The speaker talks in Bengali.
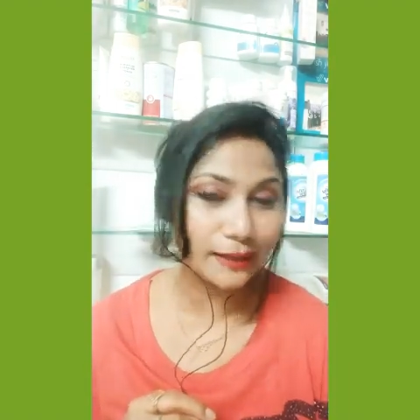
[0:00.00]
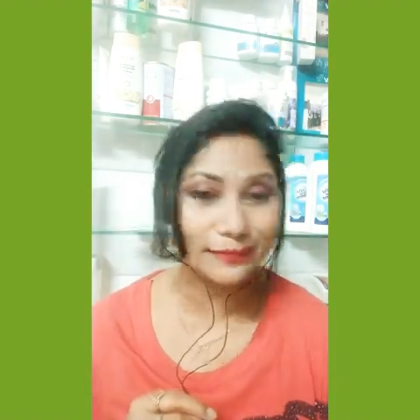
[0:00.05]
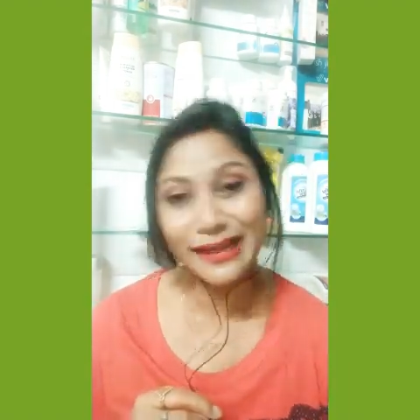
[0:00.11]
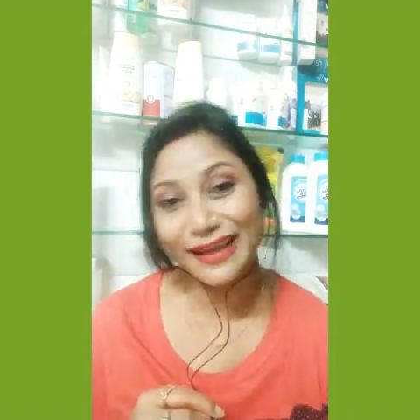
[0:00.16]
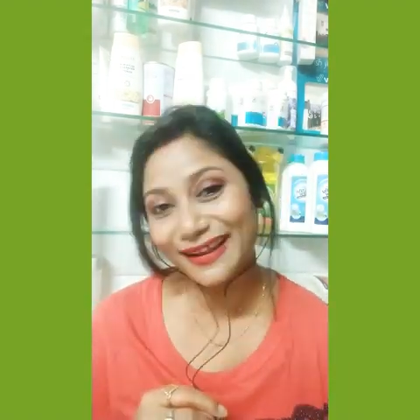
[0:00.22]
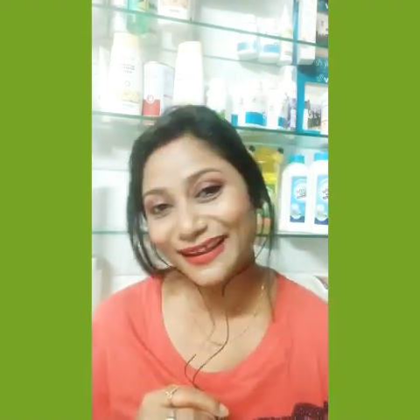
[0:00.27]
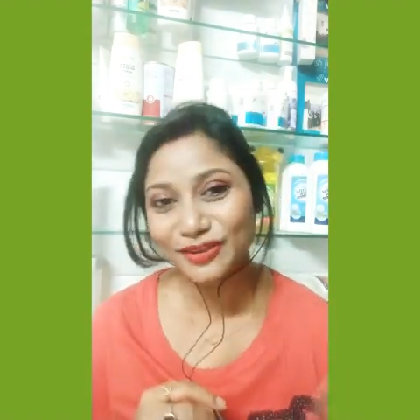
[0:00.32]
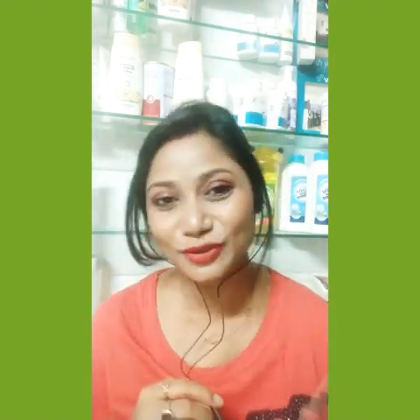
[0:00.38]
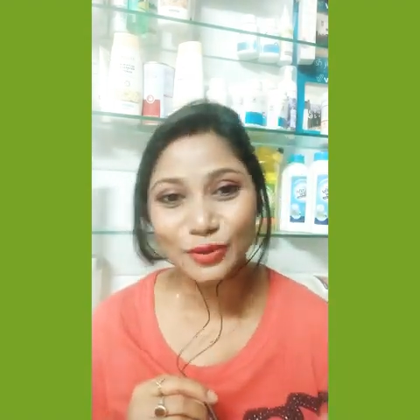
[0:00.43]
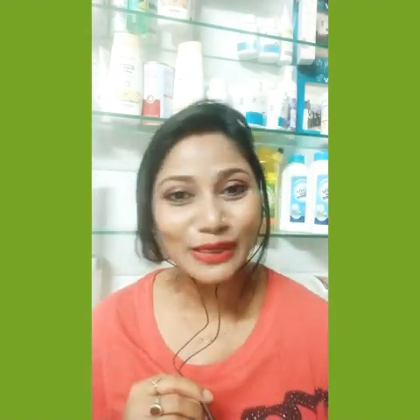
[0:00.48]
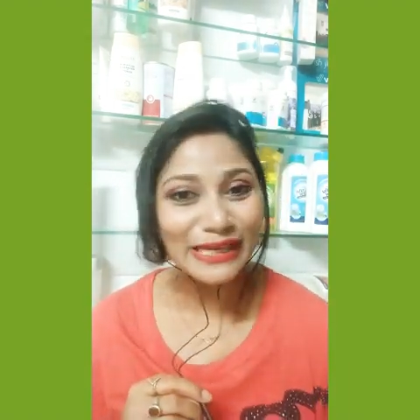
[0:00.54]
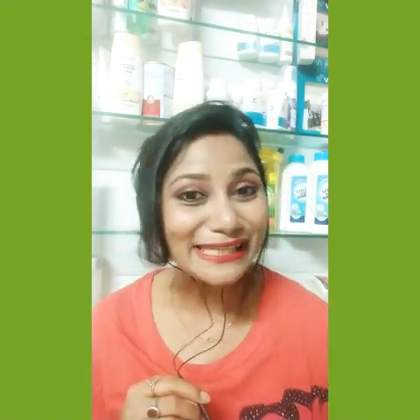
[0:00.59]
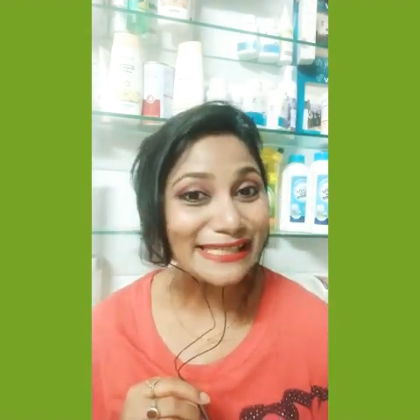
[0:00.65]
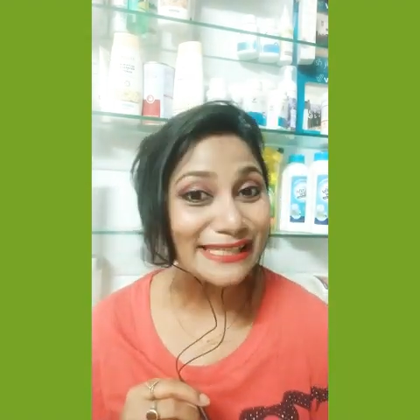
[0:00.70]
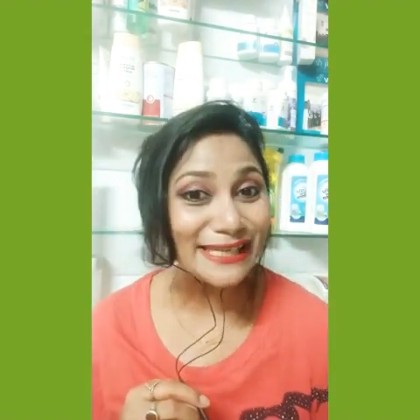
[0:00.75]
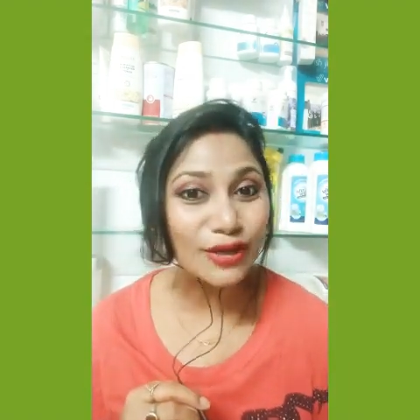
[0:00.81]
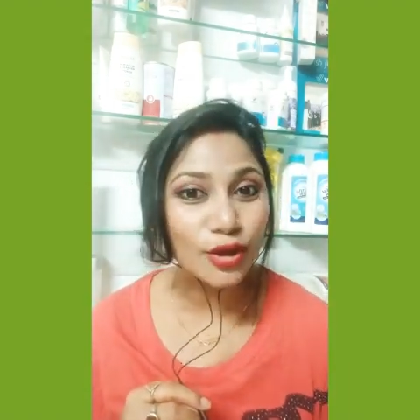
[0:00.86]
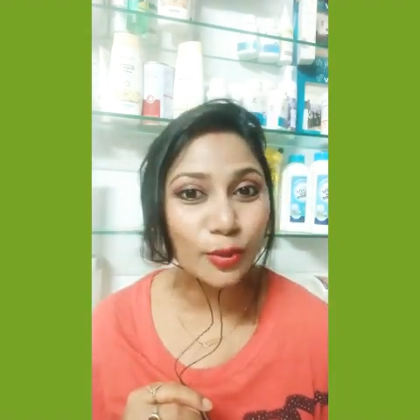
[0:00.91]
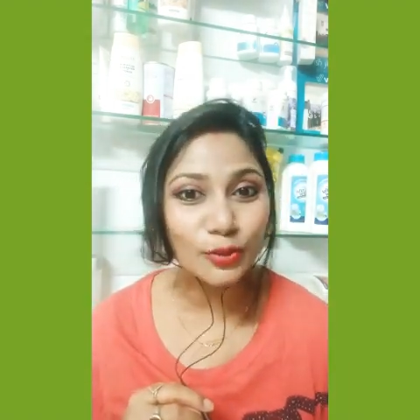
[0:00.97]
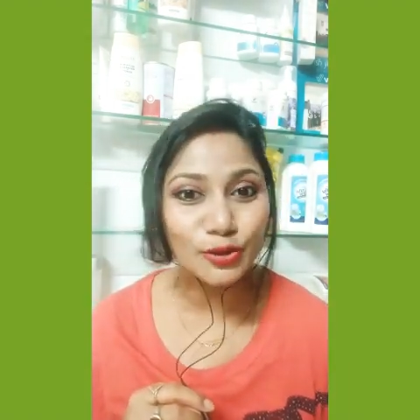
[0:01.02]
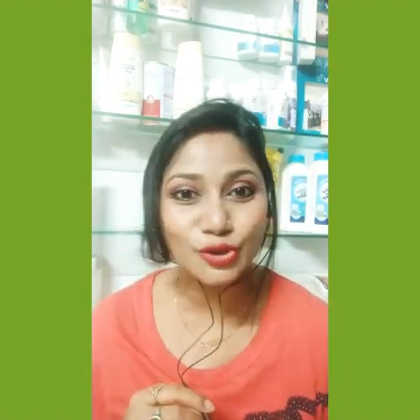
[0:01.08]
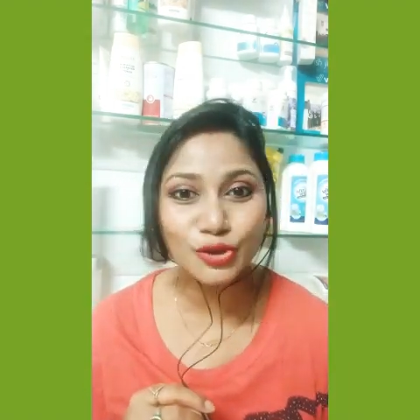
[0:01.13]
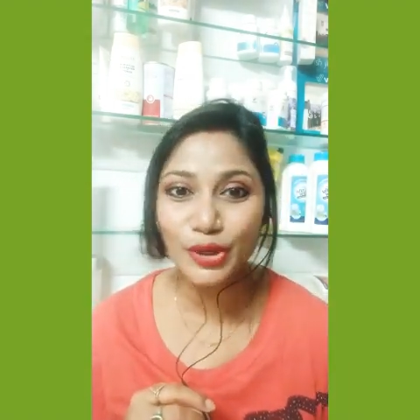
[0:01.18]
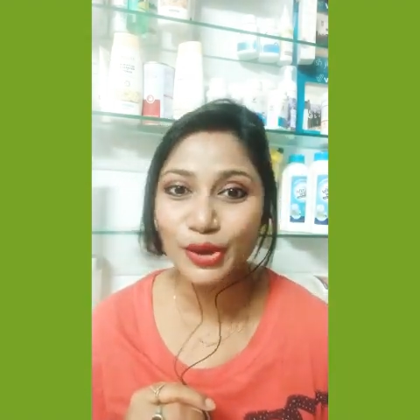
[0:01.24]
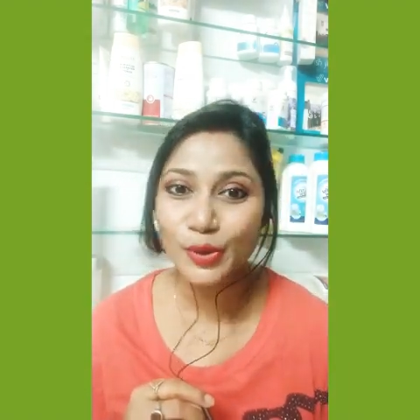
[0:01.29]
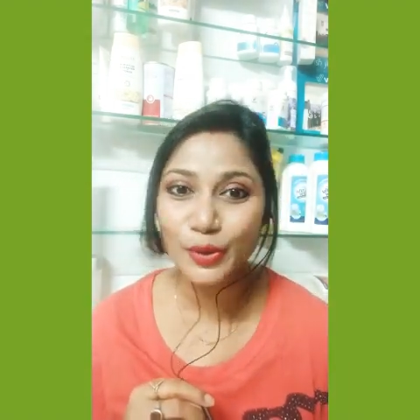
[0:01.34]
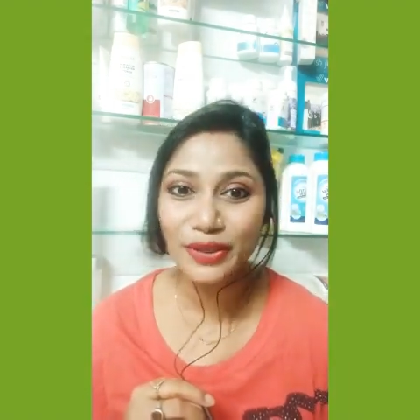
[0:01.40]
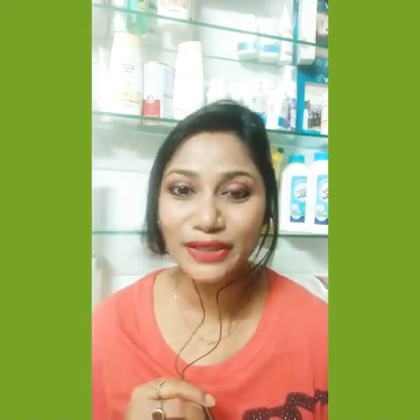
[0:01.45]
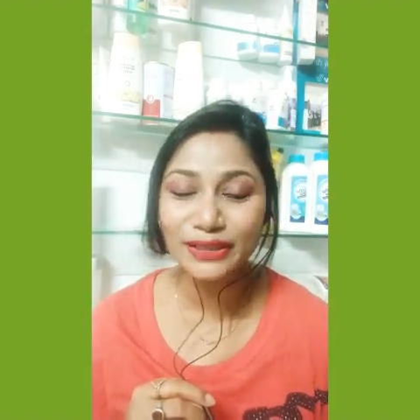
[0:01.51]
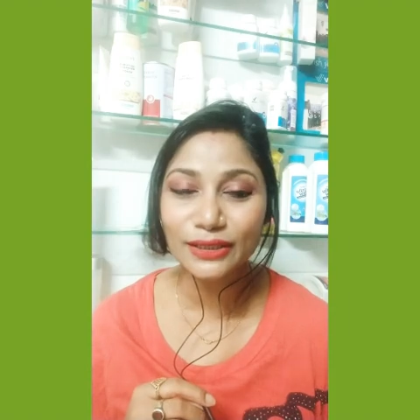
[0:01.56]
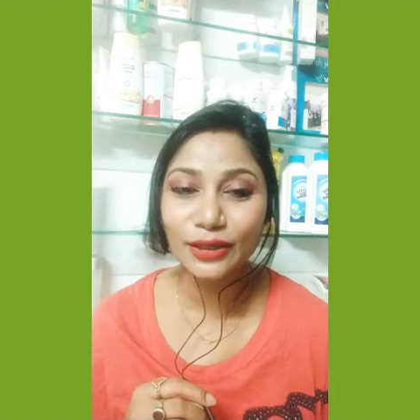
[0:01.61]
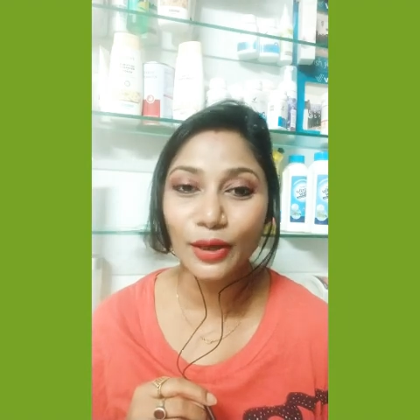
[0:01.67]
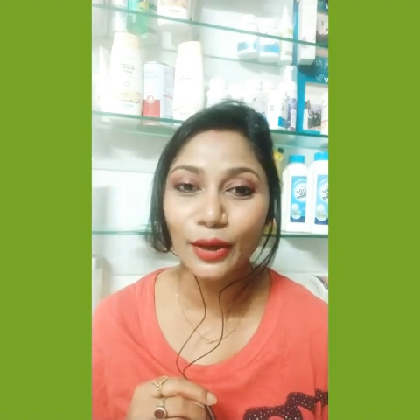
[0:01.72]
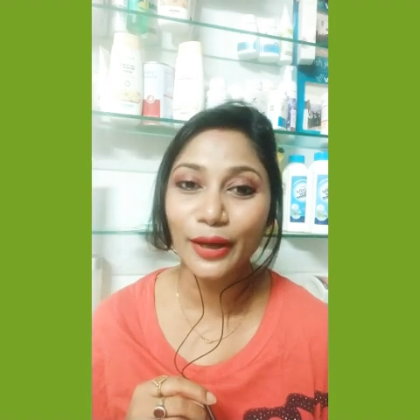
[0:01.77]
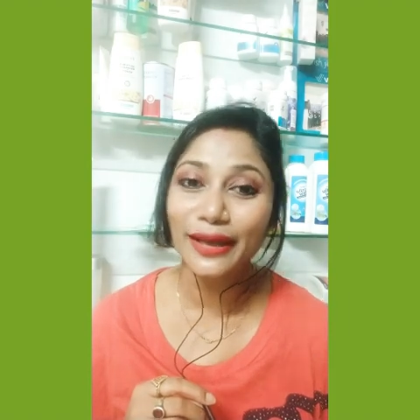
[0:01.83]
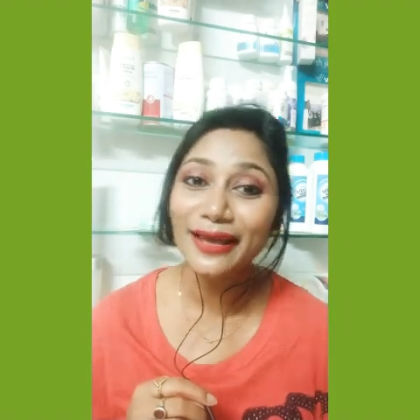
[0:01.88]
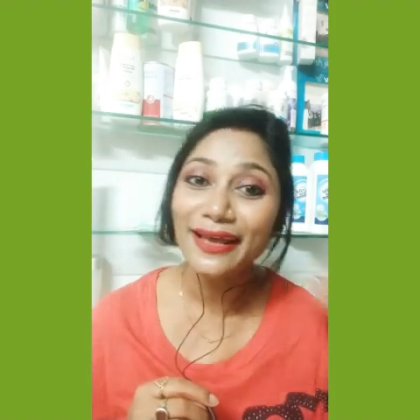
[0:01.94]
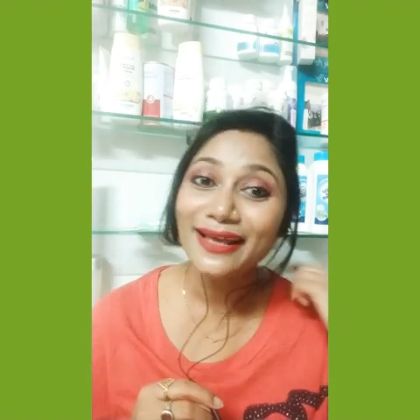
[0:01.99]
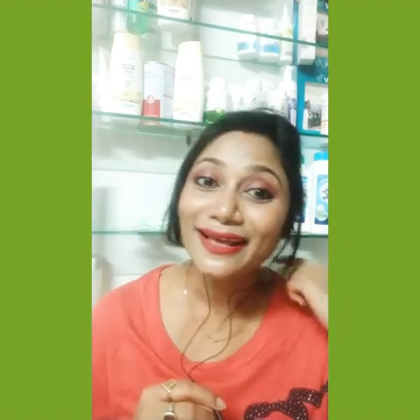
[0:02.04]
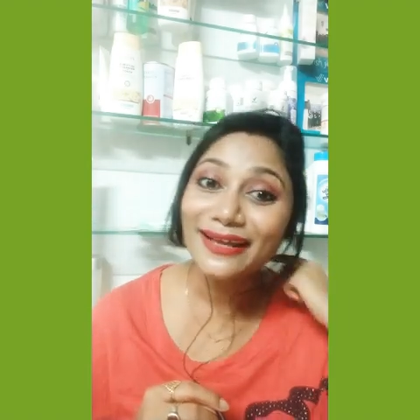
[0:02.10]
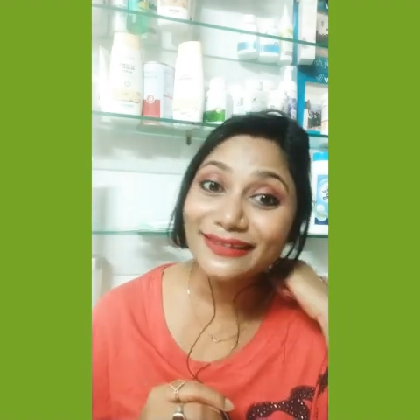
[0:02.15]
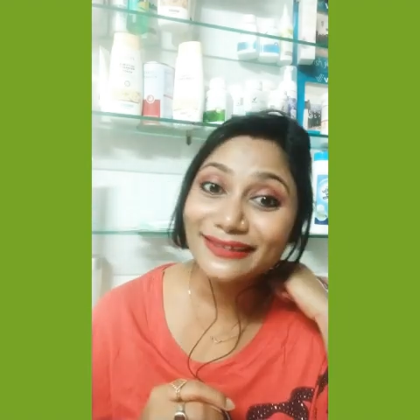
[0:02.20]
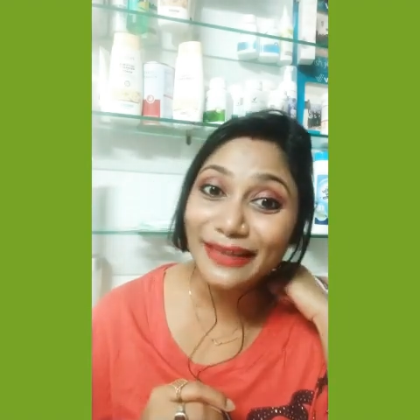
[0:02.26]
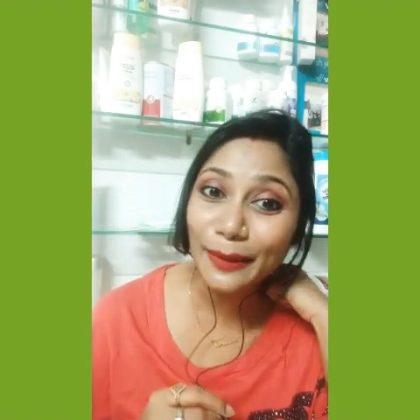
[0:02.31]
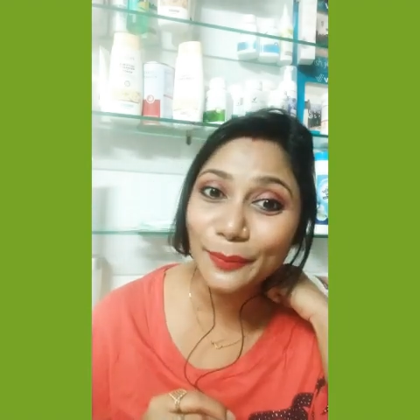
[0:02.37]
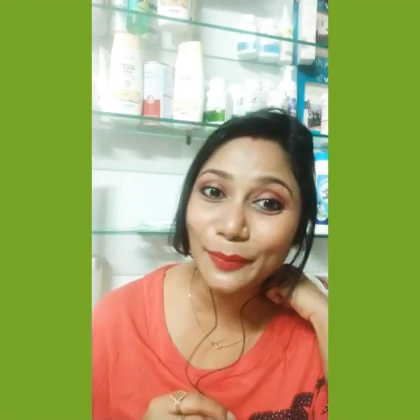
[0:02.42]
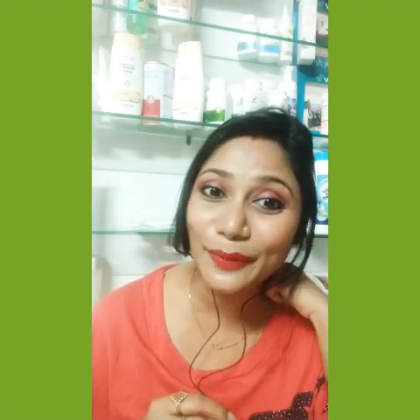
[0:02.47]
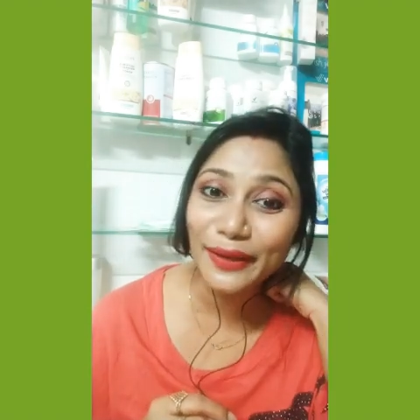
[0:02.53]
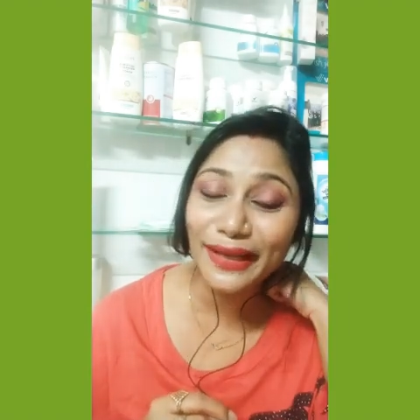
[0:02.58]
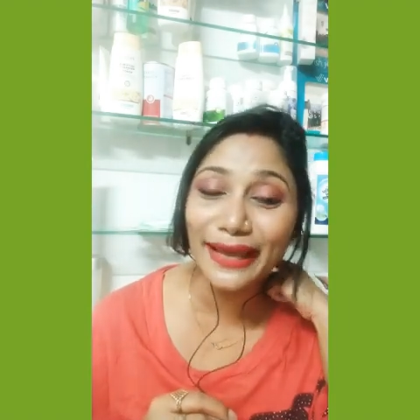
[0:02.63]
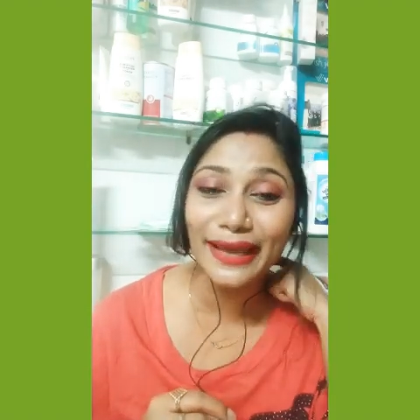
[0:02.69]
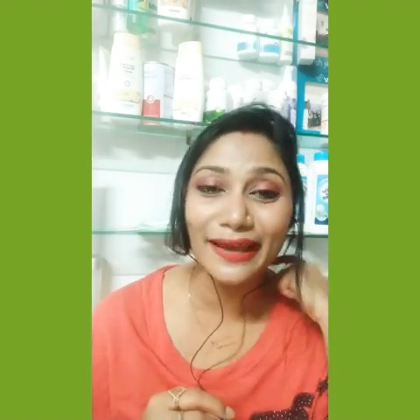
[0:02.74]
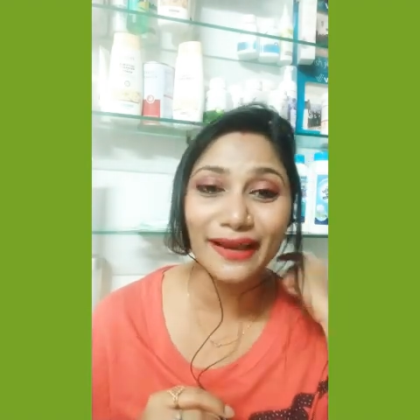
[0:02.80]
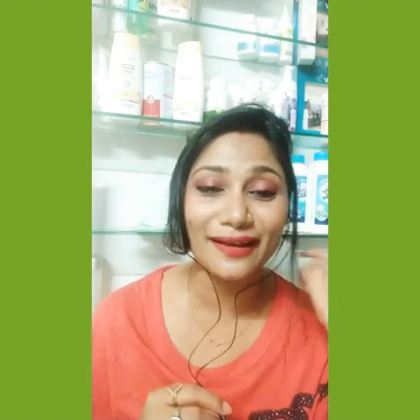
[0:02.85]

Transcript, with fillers: তার আগে তো ক্লিনজিং অবশ্যই করে নিতে হয় তারপরে